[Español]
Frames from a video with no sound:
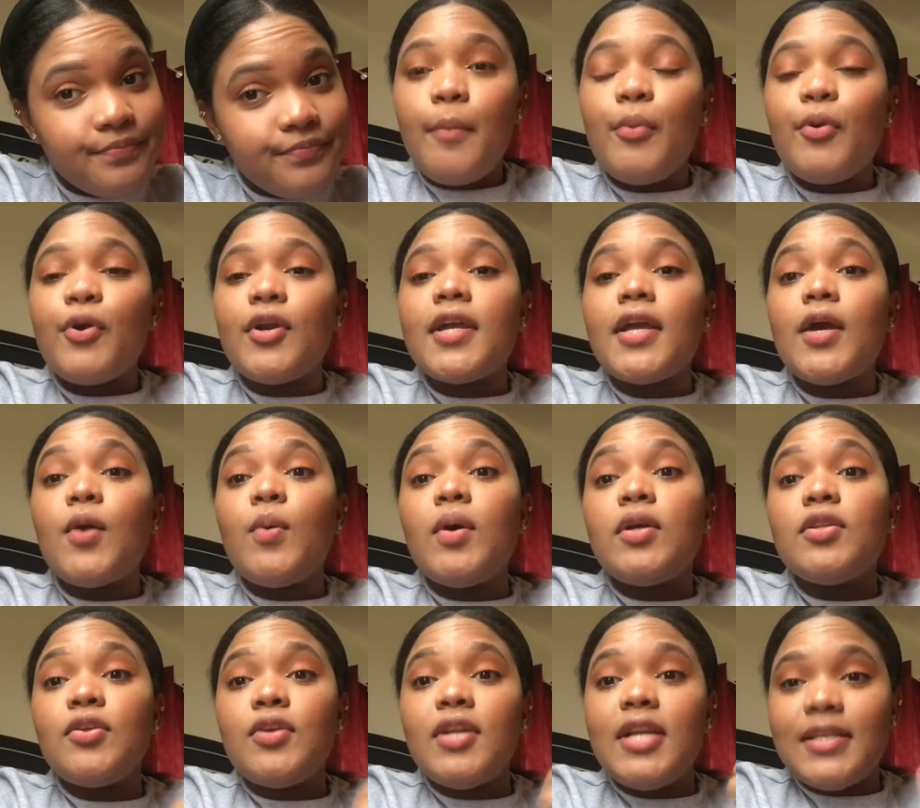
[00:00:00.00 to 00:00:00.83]
porque
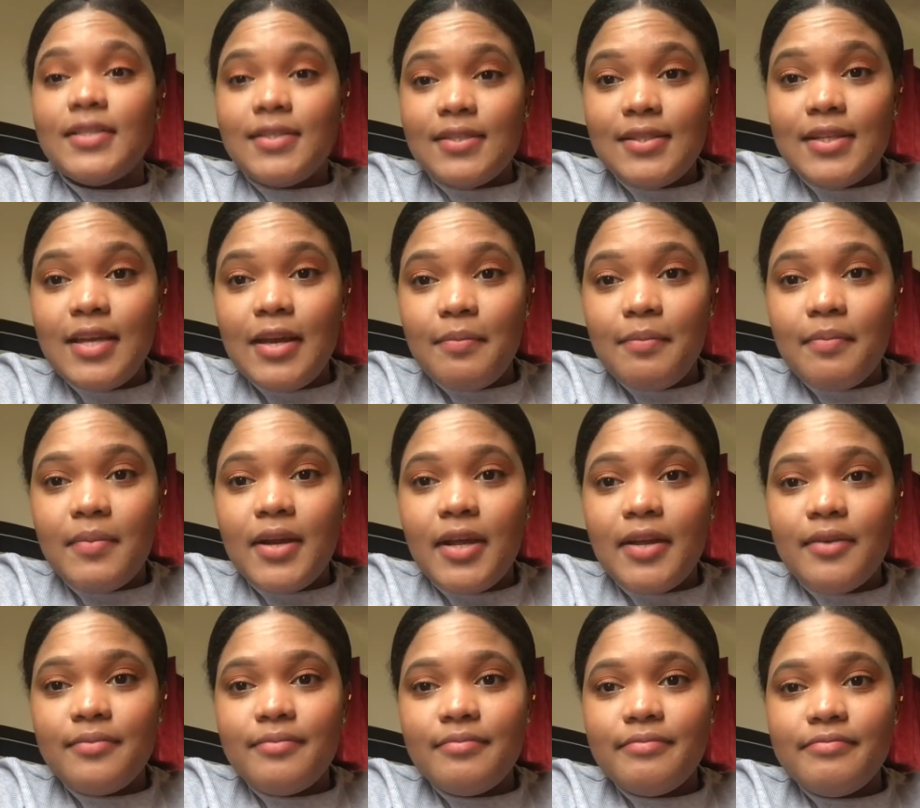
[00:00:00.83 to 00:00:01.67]
cuando la
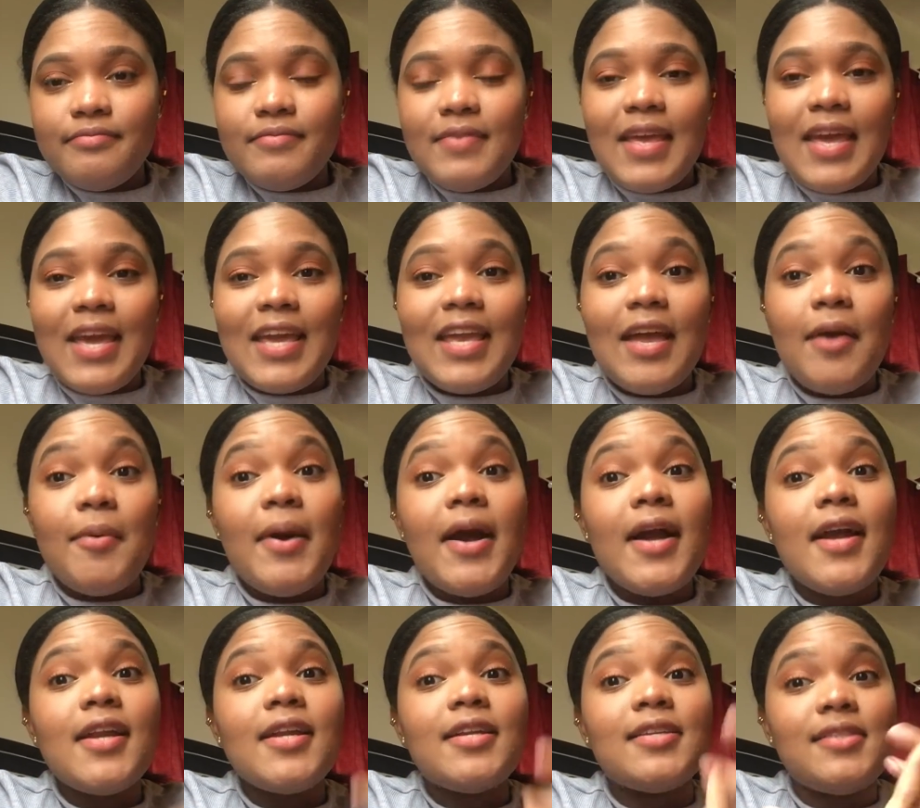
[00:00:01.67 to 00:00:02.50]
siembren, ella va
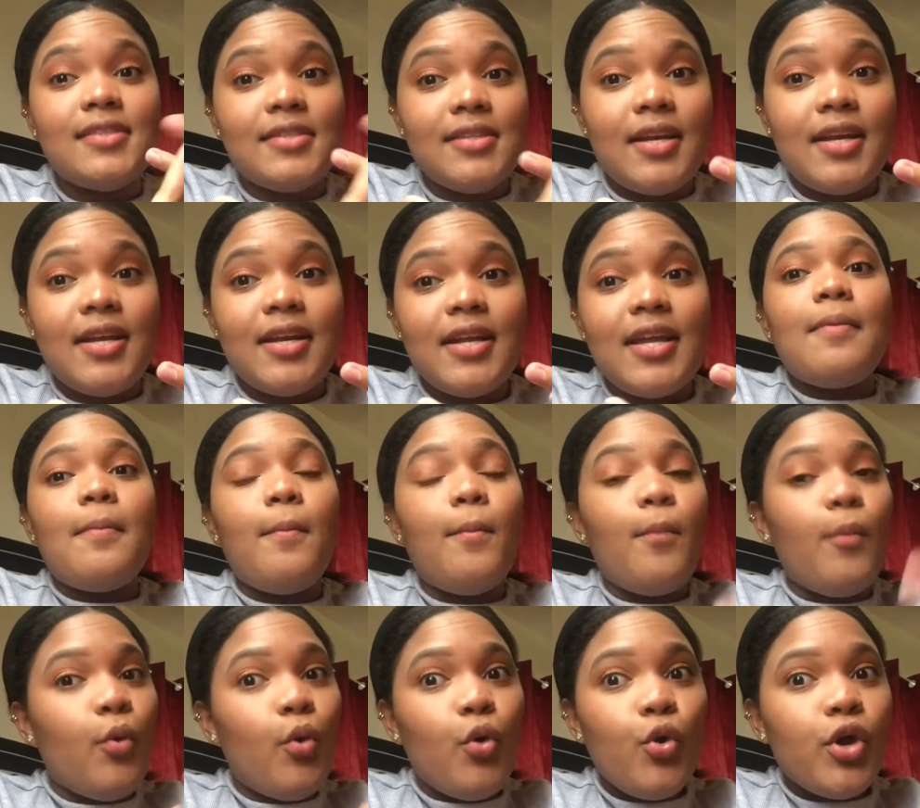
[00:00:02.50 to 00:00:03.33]
a crecer
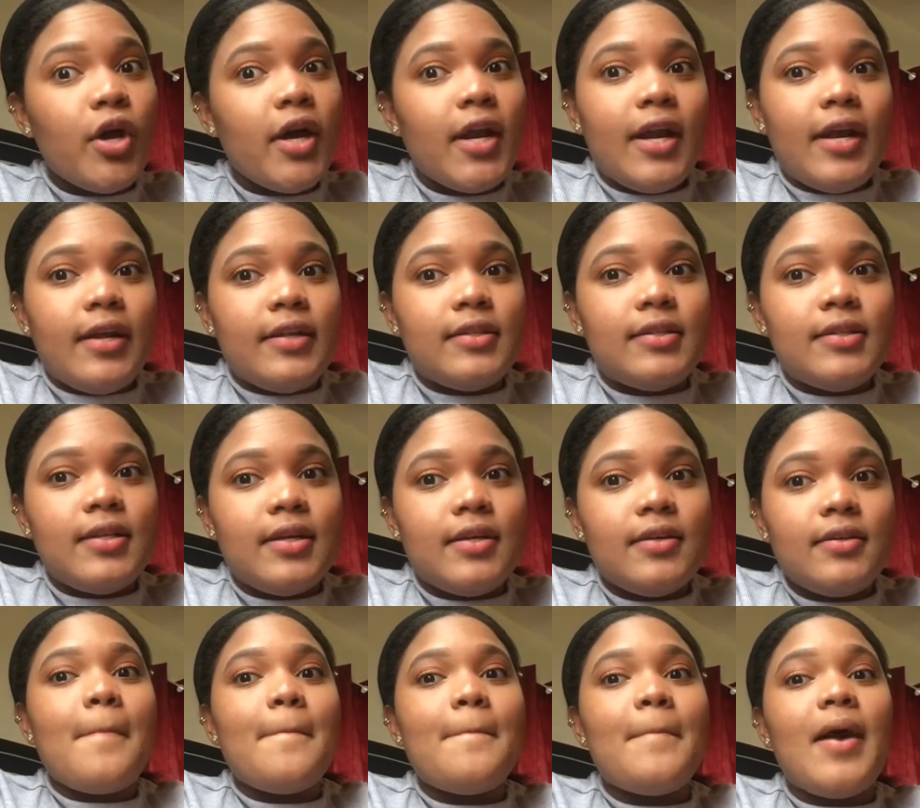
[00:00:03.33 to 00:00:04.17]
muy grande,
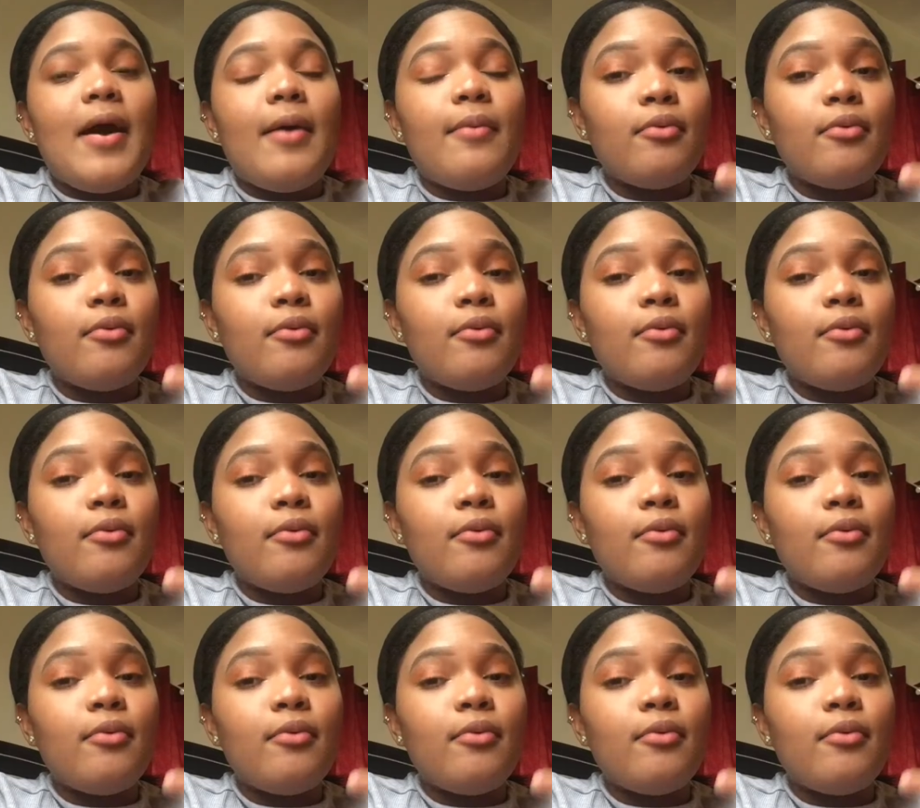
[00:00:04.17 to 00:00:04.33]
va a